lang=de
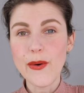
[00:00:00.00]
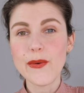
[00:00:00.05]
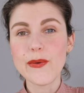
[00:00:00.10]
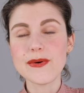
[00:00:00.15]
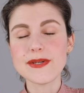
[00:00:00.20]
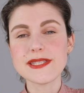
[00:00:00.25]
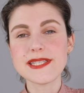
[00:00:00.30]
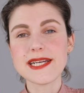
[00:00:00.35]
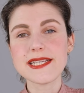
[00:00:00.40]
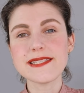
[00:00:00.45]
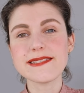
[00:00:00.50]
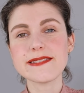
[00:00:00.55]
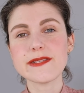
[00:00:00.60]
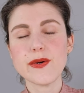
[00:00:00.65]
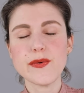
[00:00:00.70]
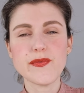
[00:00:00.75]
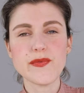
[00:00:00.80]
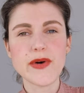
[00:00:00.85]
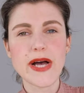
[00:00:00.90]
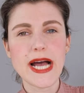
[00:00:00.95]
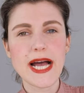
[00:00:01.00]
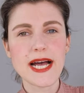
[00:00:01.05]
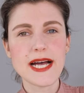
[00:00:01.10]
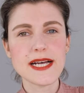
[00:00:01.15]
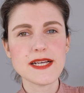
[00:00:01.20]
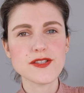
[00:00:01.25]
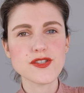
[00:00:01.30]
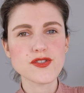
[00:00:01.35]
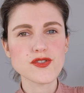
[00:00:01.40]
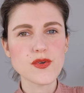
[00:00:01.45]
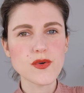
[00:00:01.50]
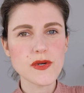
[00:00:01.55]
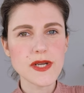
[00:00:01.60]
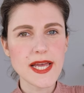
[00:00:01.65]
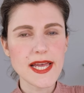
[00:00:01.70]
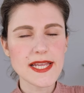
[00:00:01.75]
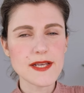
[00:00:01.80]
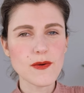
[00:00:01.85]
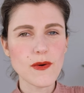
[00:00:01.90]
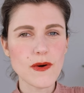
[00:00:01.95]
Und das war schon
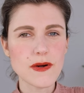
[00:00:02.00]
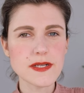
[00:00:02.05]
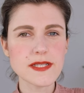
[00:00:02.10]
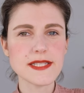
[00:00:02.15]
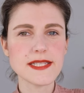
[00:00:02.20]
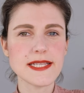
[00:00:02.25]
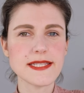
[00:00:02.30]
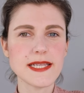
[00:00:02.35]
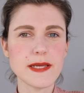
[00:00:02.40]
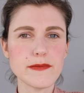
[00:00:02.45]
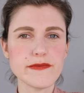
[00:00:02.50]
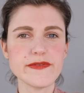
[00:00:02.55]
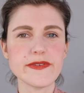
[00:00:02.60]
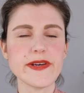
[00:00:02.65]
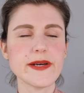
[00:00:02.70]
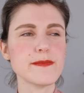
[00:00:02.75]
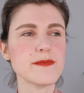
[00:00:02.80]
ein ordentlicher Dämpfer,